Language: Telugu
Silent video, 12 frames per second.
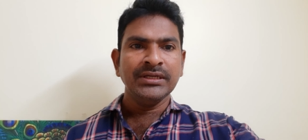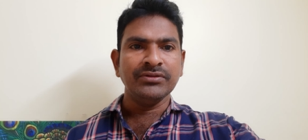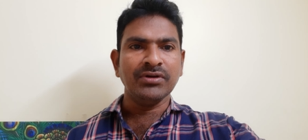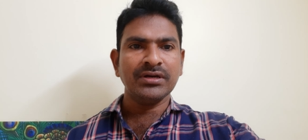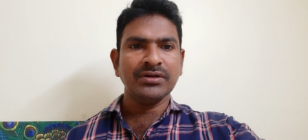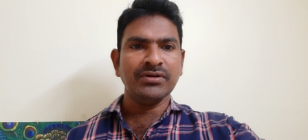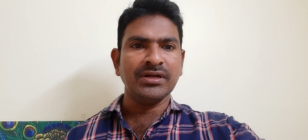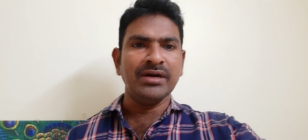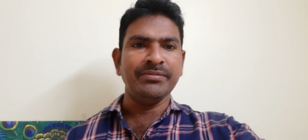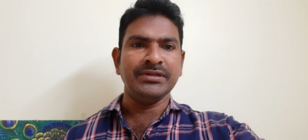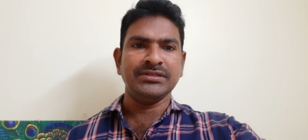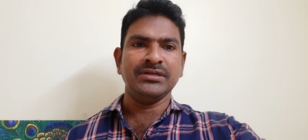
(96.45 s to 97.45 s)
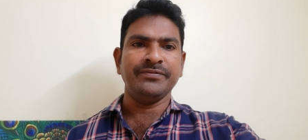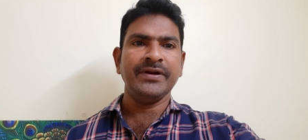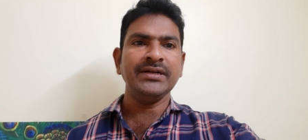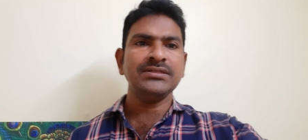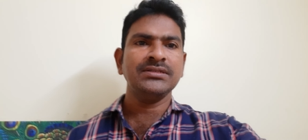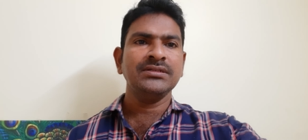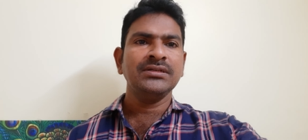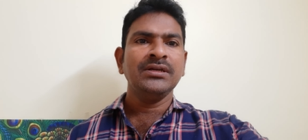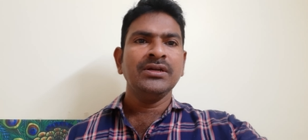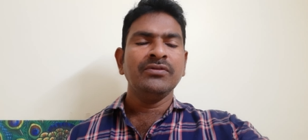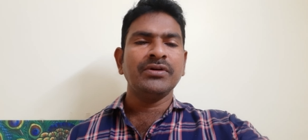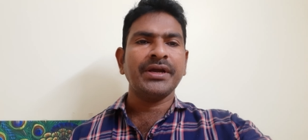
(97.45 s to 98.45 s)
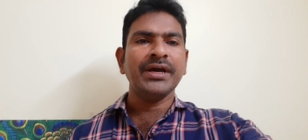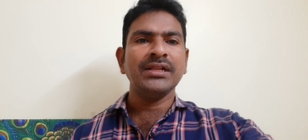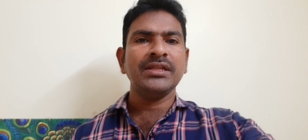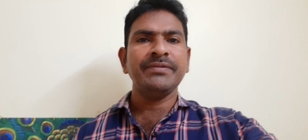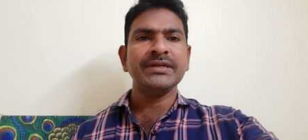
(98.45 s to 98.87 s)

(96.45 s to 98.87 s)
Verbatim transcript: ఇదొక్కటి కూడా గమనించండి ఫ్రెండ్స్ ఓకే ఆల్ ది